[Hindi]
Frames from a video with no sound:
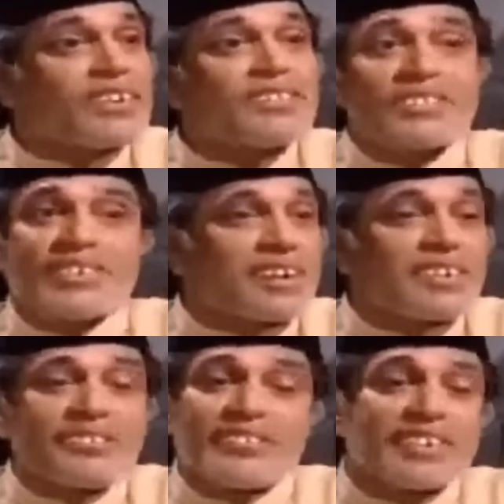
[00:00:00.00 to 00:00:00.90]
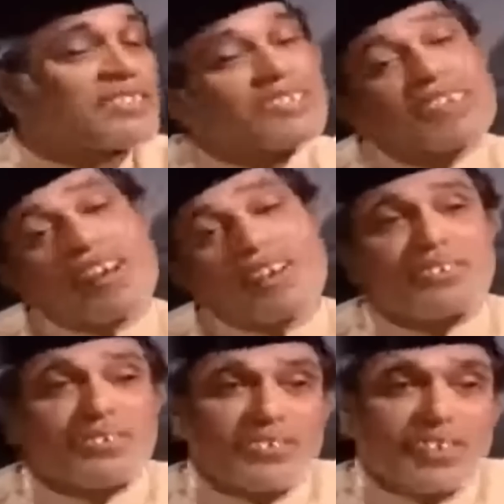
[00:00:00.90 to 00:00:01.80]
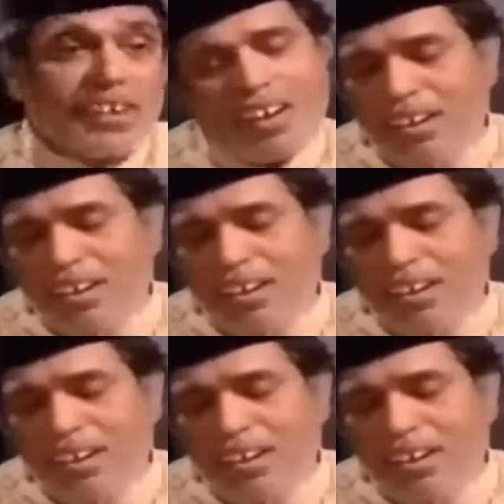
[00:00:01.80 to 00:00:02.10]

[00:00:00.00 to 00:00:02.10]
बहुत मनुष्य लग रहे मत करो रन लो